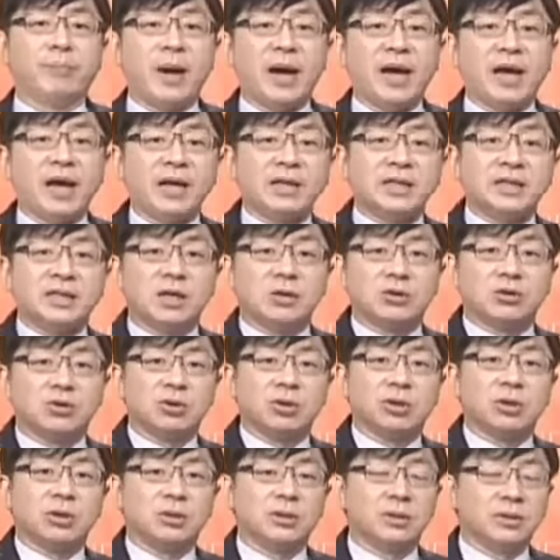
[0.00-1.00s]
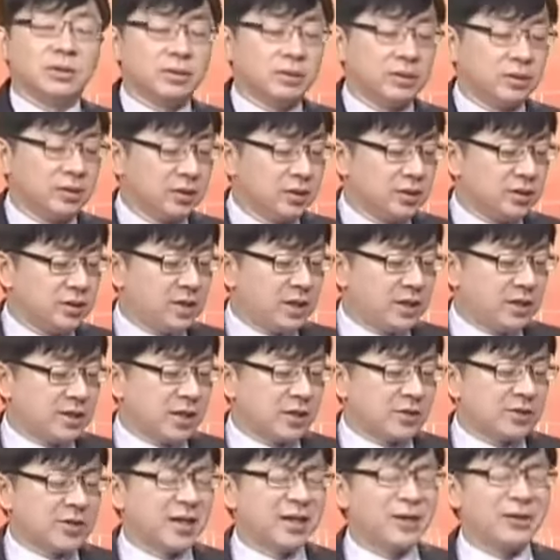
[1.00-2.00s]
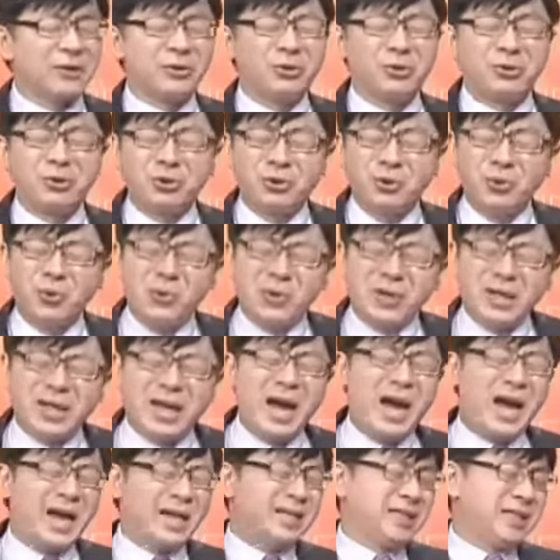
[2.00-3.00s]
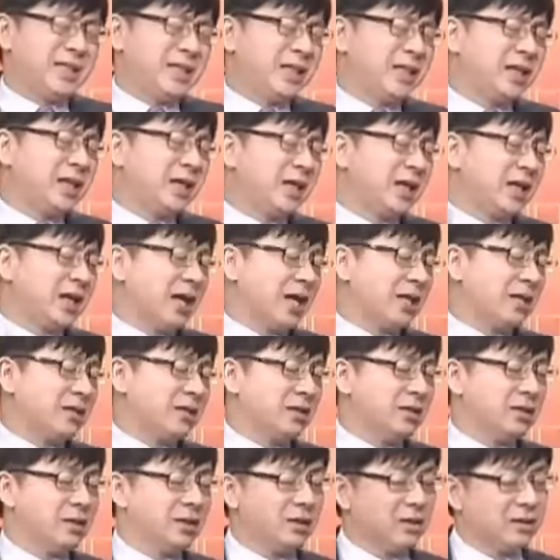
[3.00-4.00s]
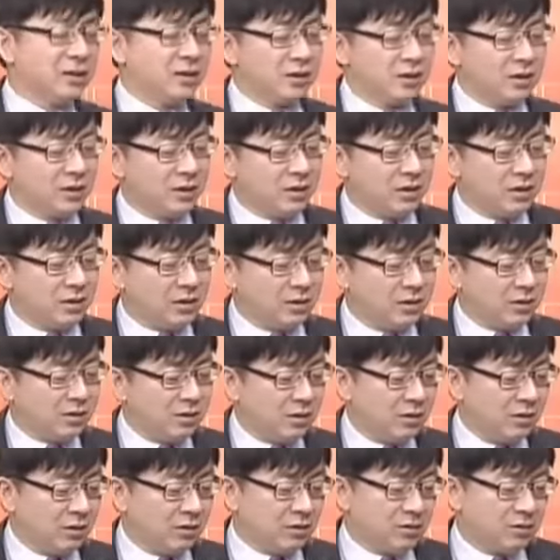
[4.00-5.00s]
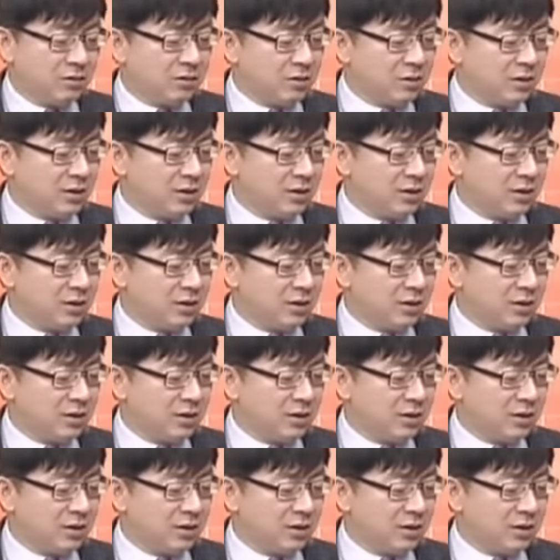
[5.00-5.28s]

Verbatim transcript: 拍案叫绝！今天早上多开心啊！你看，嚯，